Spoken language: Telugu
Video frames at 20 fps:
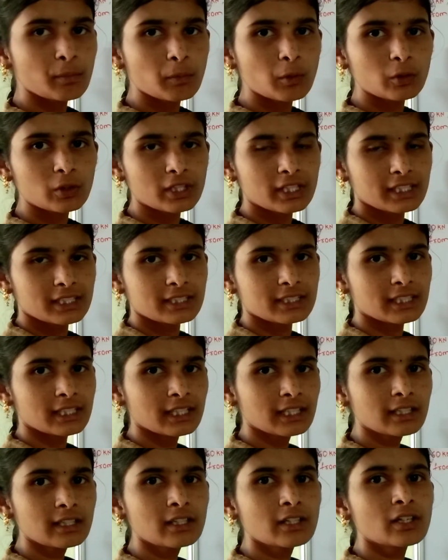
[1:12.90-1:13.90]
సపోర్ట్
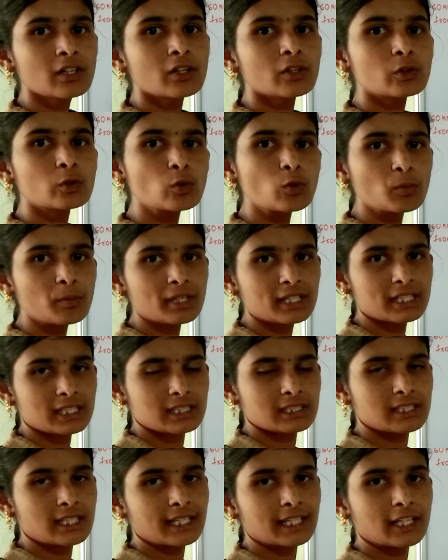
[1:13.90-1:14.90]
నుంచి టూ
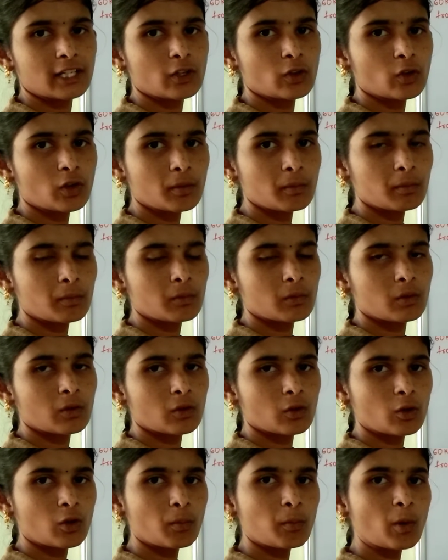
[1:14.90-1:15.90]
మీటర్స్ దగ్గర ఒక
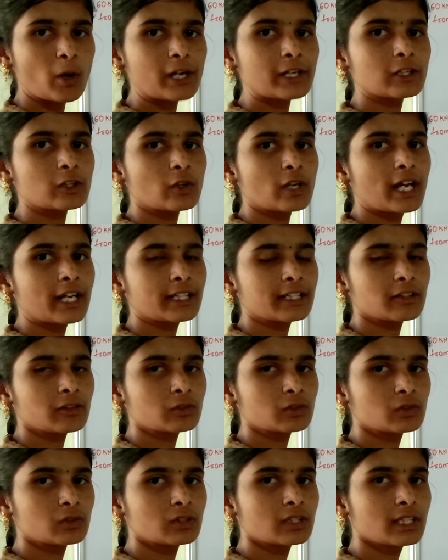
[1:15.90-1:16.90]
ఒక పాయింట్ లోడ్ యాక్ట్
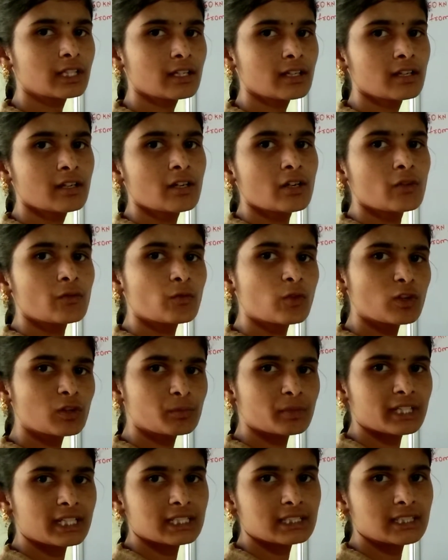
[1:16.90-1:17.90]
అవుతుంది ఫోర్
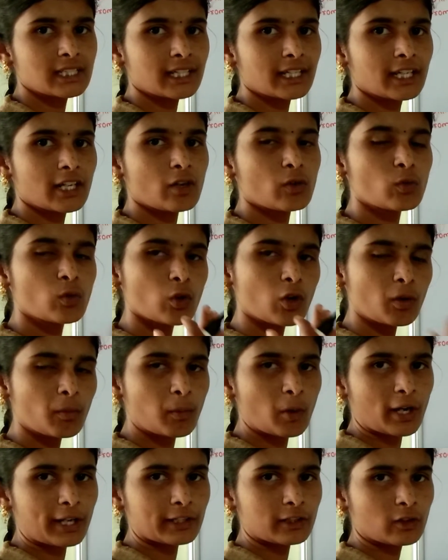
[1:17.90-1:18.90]
మీటర్స్ దగ్గర ఇంకొక
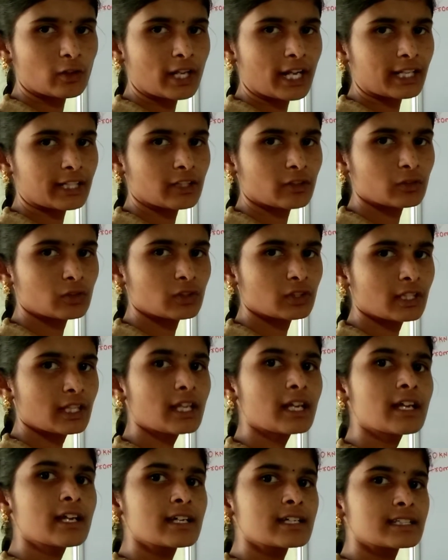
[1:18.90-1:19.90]
పాయింట్ లోడ్ యాక్ట్ అవుతుంది
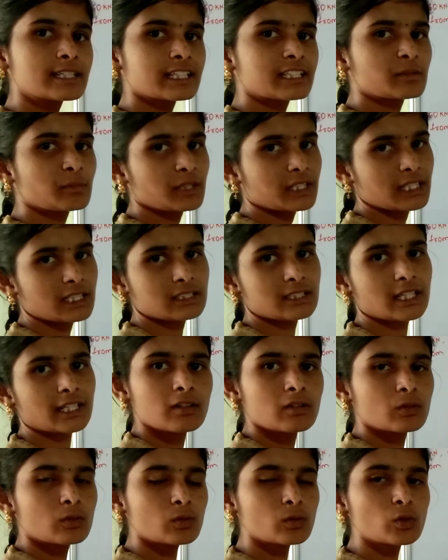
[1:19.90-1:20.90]
సిక్స్ మీటర్స్
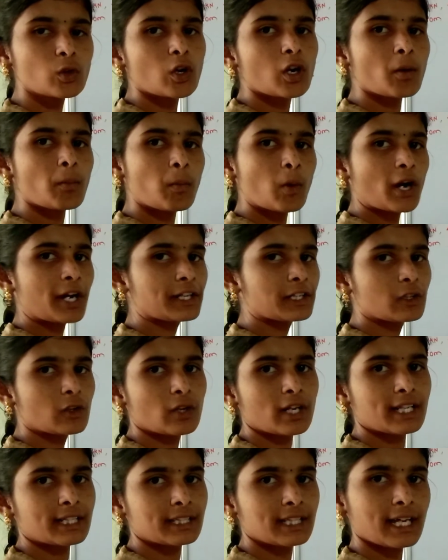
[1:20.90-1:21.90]
దగ్గర ఇంకొక పాయింట్
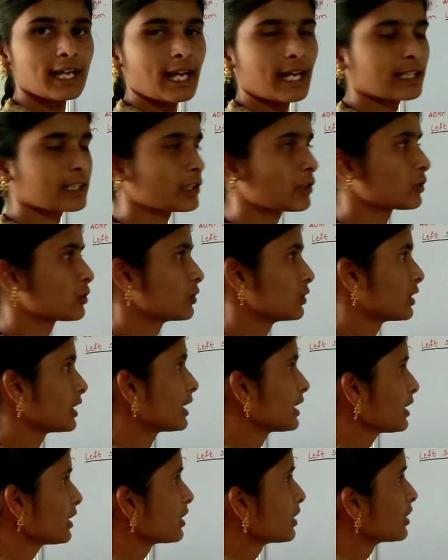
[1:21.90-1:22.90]
లోడ్ అయితే యాక్ట్ అవుతుంది